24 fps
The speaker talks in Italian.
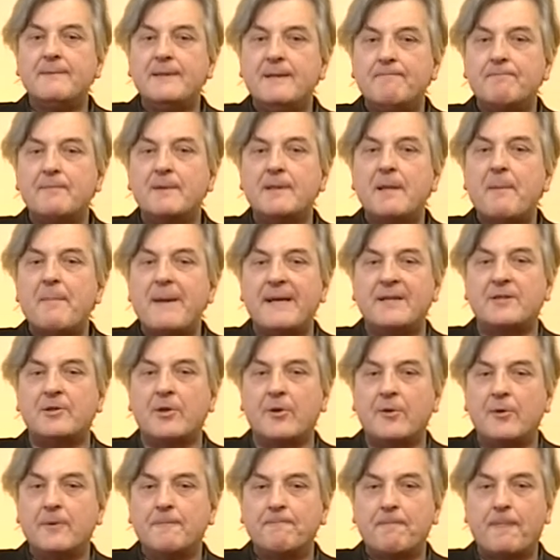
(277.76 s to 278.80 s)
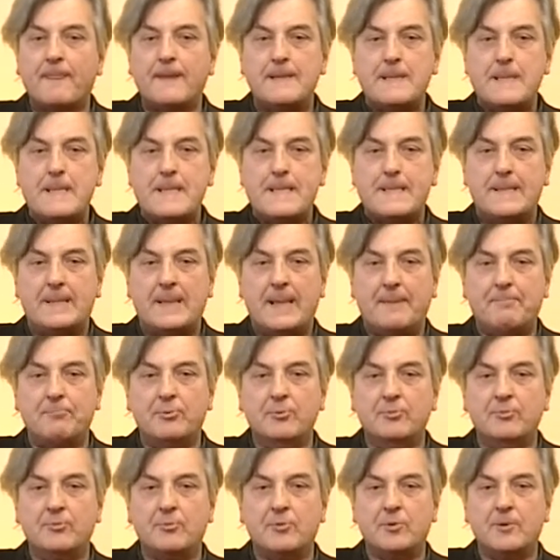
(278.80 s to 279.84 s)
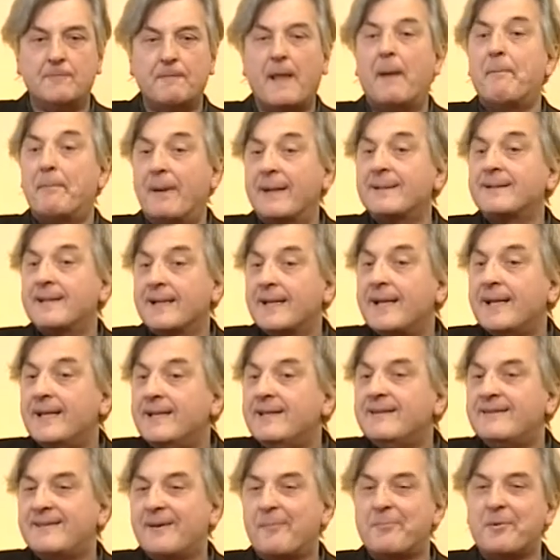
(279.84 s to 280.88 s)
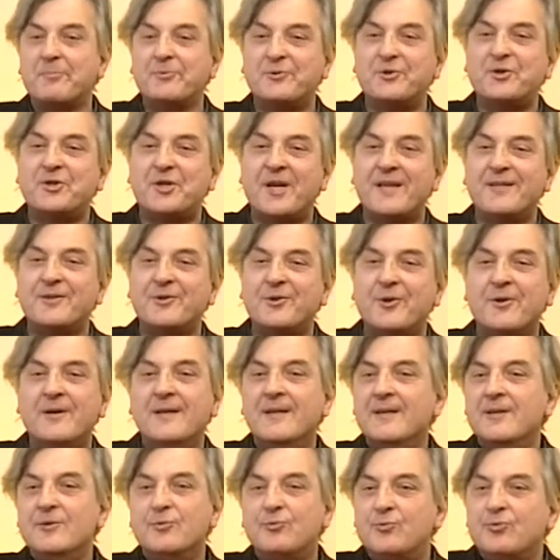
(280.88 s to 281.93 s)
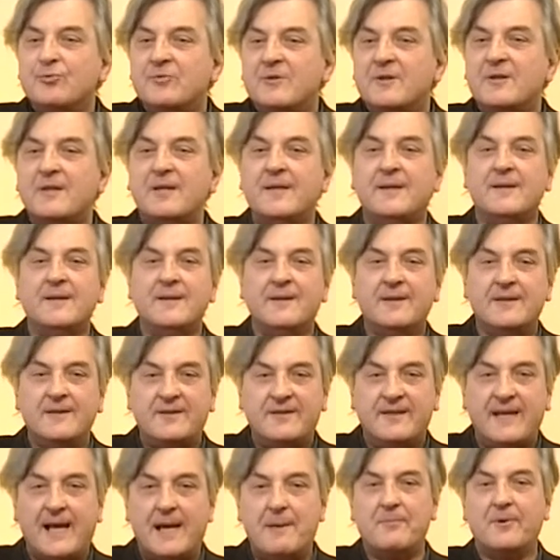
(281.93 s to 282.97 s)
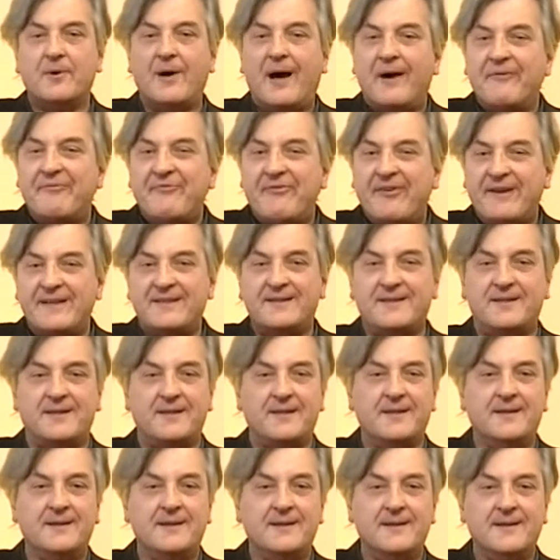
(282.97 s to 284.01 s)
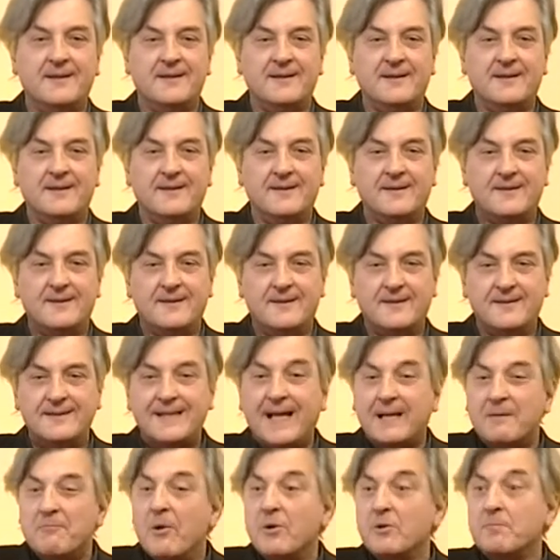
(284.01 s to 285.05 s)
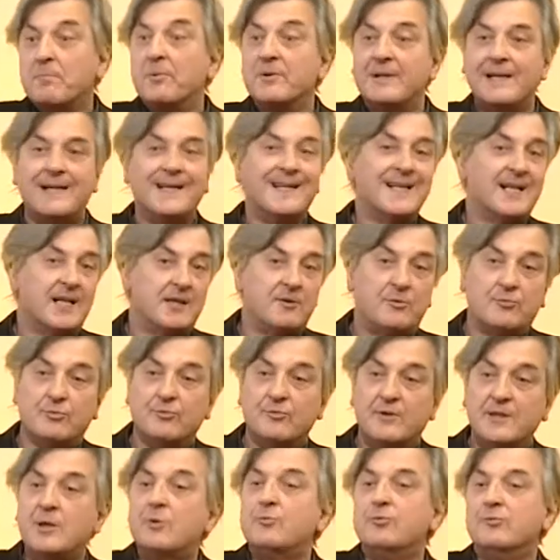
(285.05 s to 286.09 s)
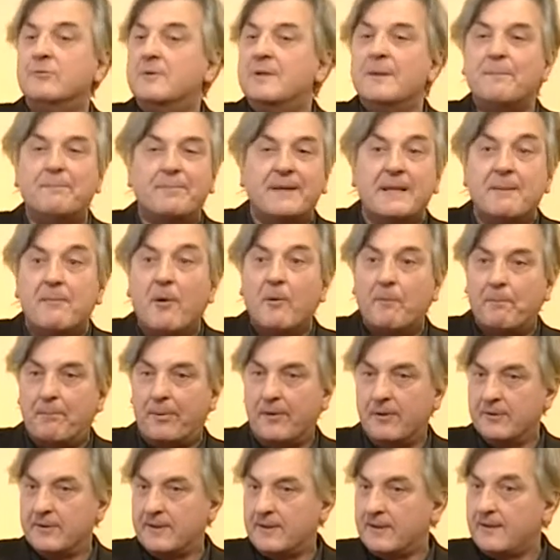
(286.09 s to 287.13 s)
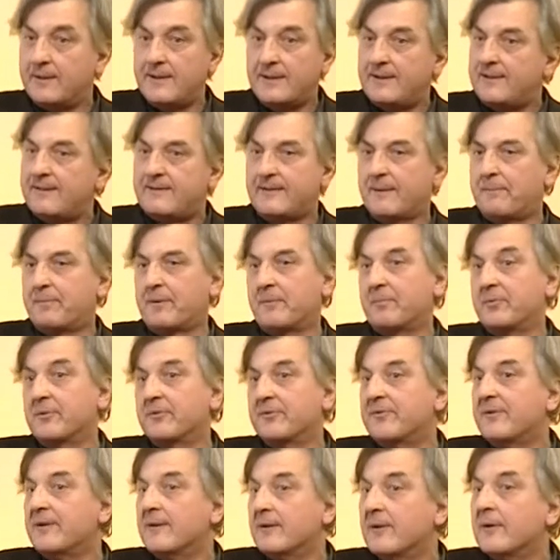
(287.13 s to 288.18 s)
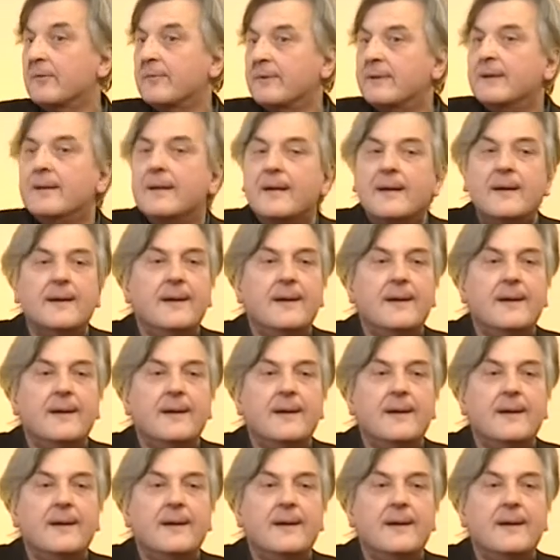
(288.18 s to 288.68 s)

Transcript: Demetrio, appunto, a parte che inizia proprio dicendo tutti siamo affetti dal morbo dell'ingratitudine, tutti, prima o poi, inizia proprio così, no? quindi